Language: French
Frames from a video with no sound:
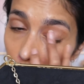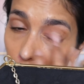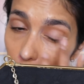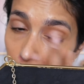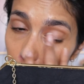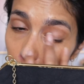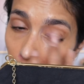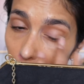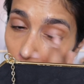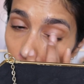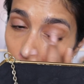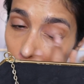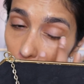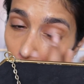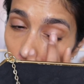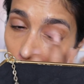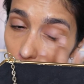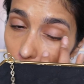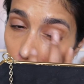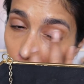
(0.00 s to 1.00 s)
j'en sais rien, mais
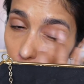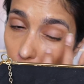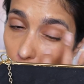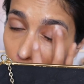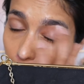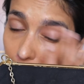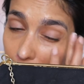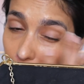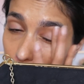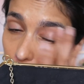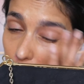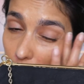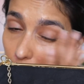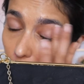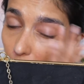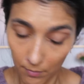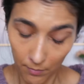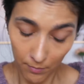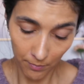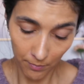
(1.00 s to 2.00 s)
on, va tester.